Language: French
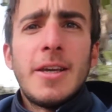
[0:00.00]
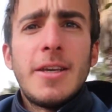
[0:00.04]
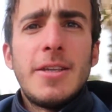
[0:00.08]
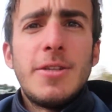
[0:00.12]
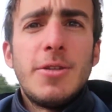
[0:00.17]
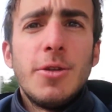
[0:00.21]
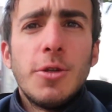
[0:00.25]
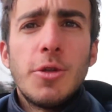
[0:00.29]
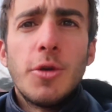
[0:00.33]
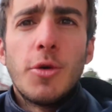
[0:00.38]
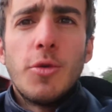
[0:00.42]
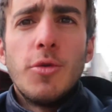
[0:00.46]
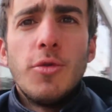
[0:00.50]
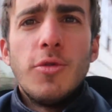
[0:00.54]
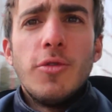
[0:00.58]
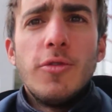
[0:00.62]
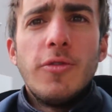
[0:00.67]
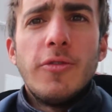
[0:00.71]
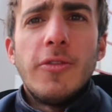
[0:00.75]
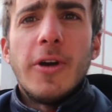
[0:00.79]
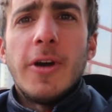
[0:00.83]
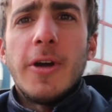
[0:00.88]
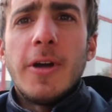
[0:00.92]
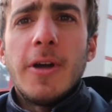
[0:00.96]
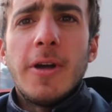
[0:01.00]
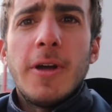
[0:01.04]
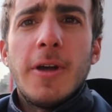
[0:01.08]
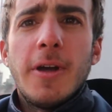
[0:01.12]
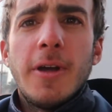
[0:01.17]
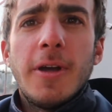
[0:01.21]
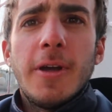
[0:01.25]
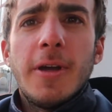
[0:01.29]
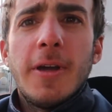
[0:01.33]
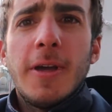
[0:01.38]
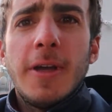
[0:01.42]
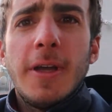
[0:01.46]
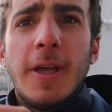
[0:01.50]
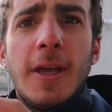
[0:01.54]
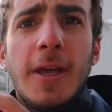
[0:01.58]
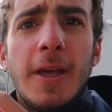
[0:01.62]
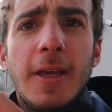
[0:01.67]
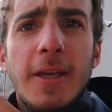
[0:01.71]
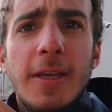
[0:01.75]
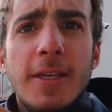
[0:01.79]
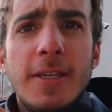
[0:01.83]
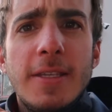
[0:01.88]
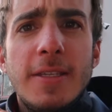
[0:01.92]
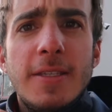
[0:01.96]
qui se trouve
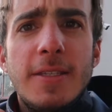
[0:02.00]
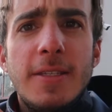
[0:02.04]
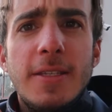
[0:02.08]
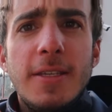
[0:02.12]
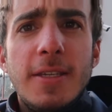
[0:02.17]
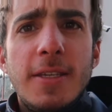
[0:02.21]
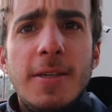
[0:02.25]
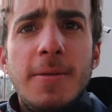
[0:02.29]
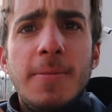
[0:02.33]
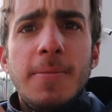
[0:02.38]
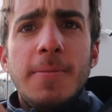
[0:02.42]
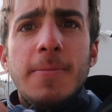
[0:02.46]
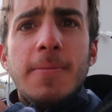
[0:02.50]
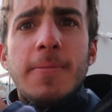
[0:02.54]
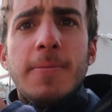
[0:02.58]
ici.